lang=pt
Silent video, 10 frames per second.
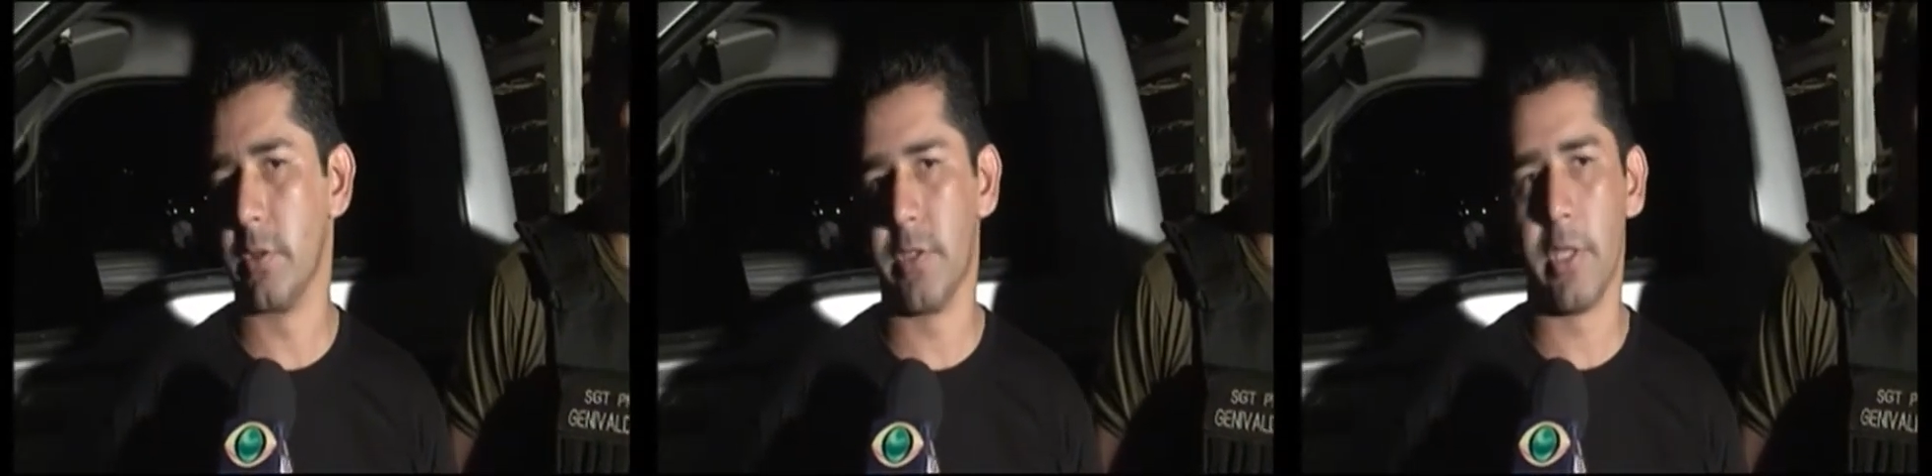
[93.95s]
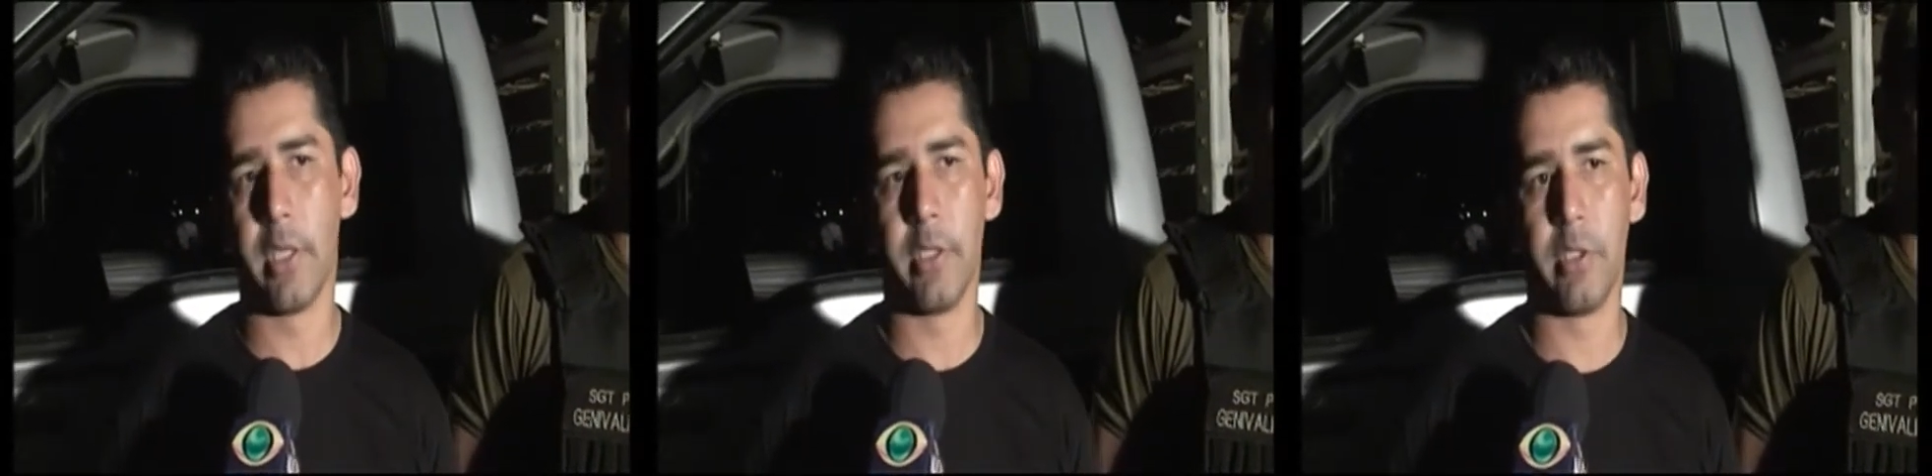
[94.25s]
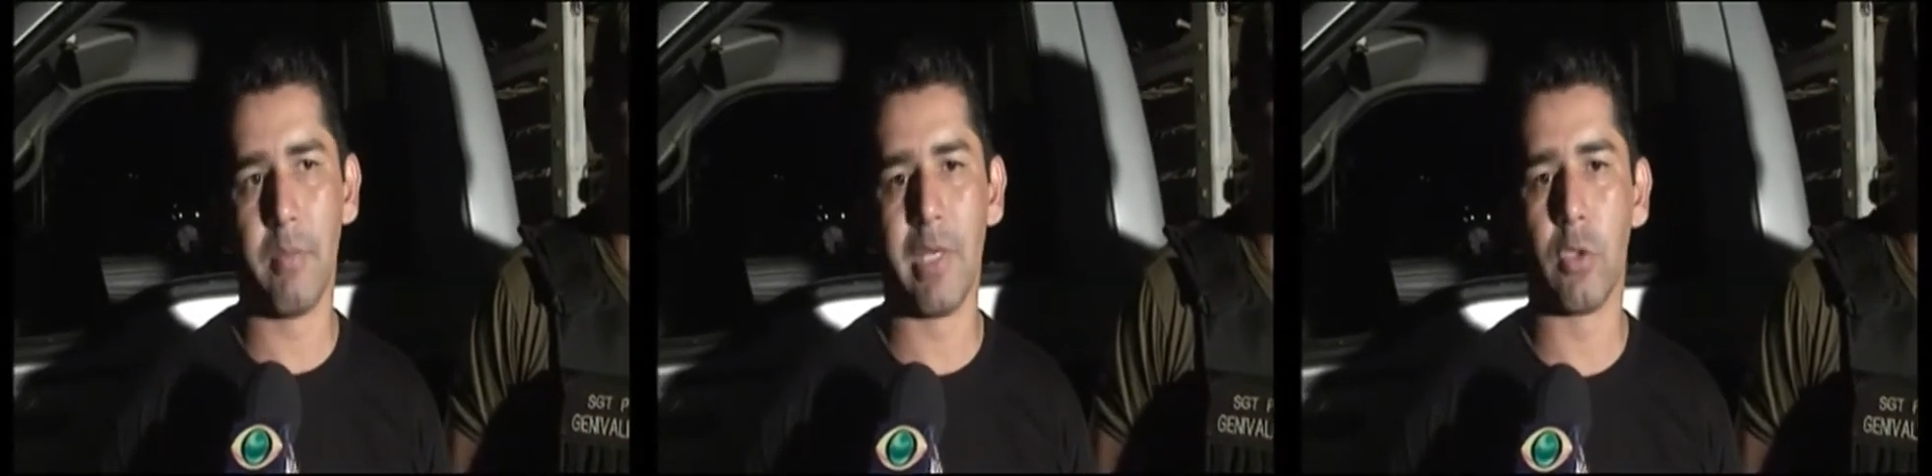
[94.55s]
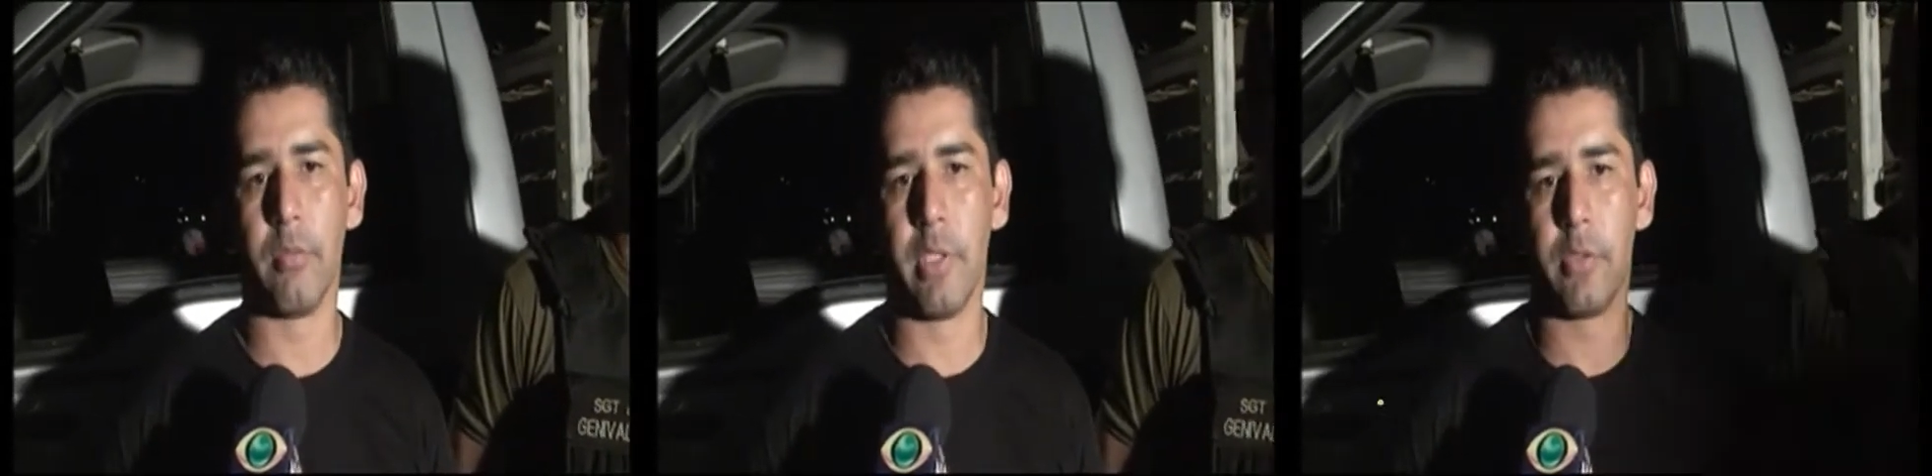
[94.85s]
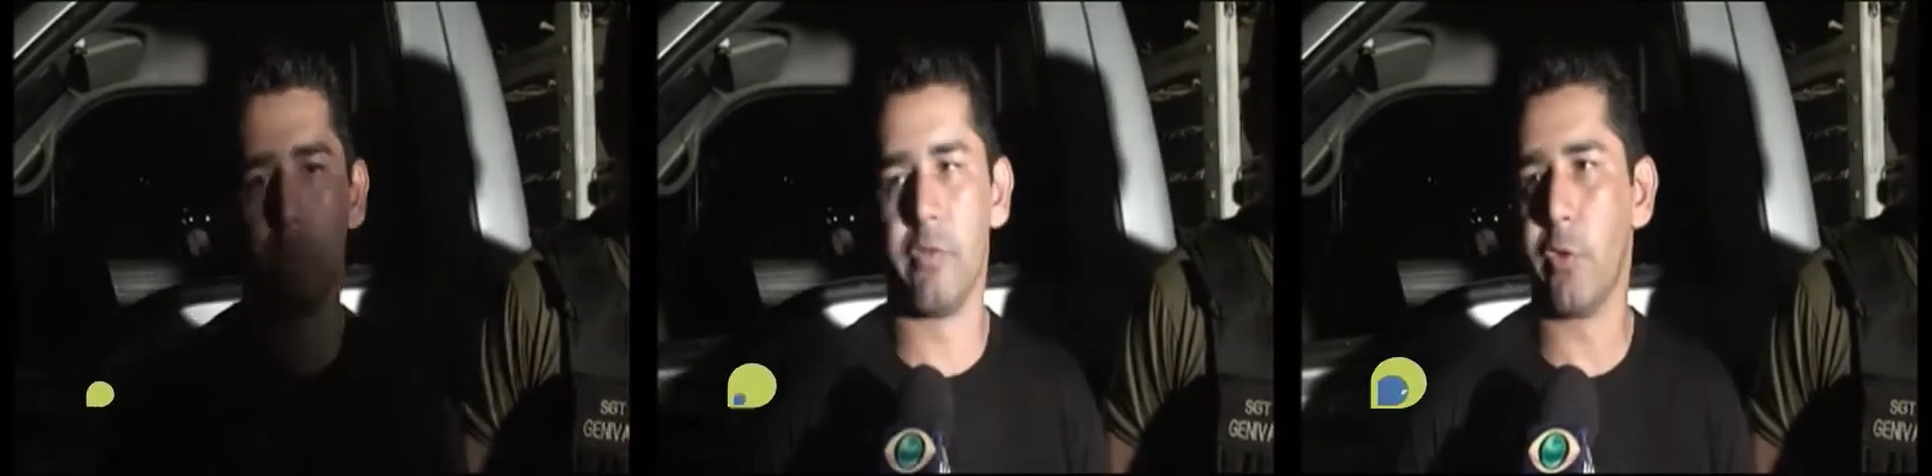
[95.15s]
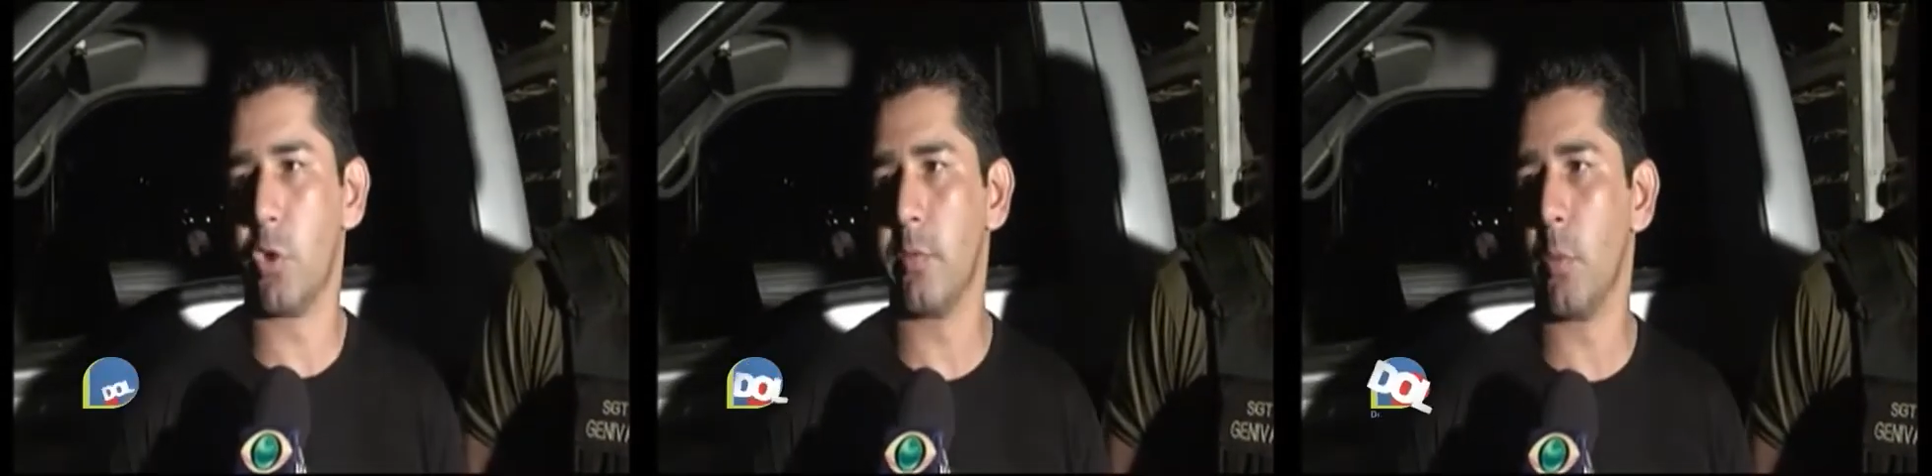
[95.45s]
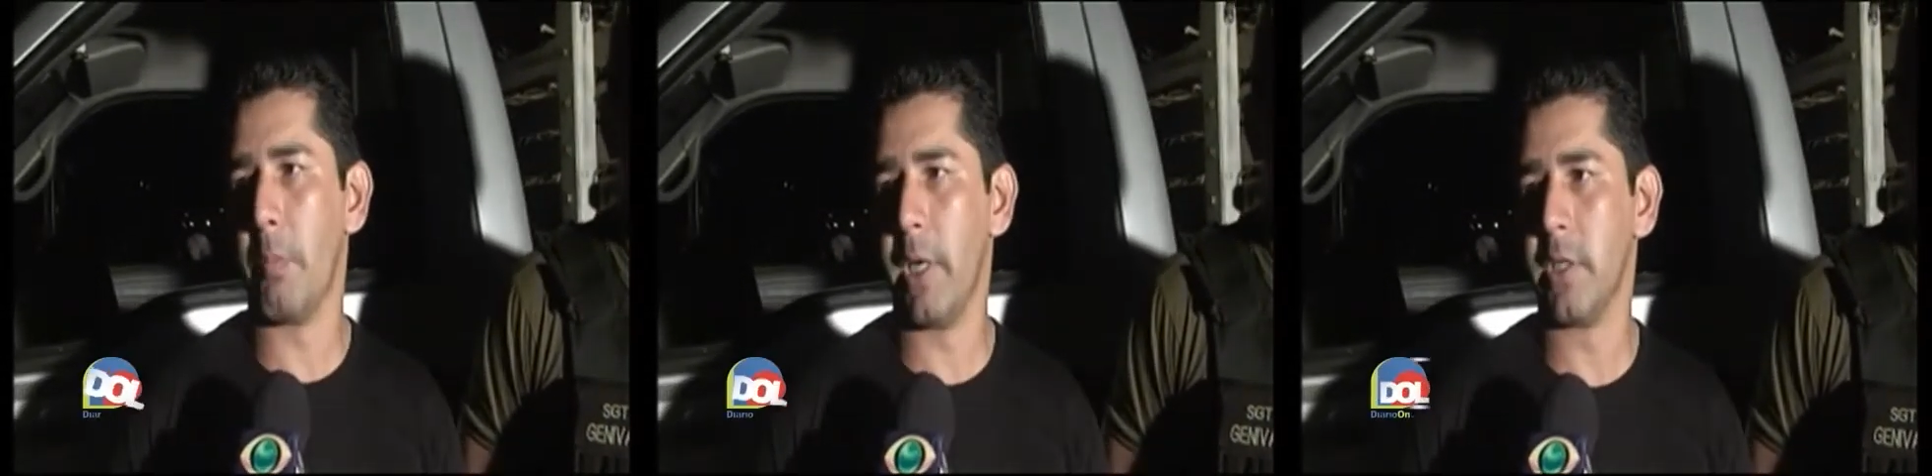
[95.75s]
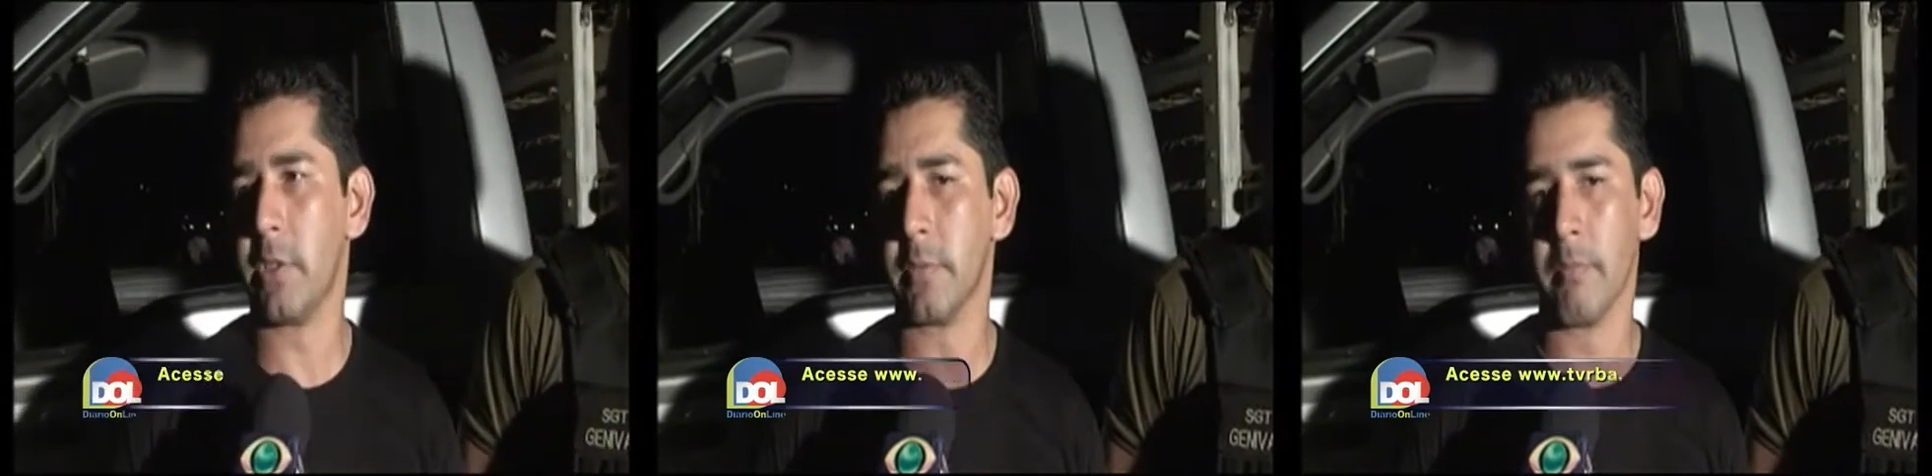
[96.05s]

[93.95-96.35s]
cerca de mais ou menos uns 20 mil pés,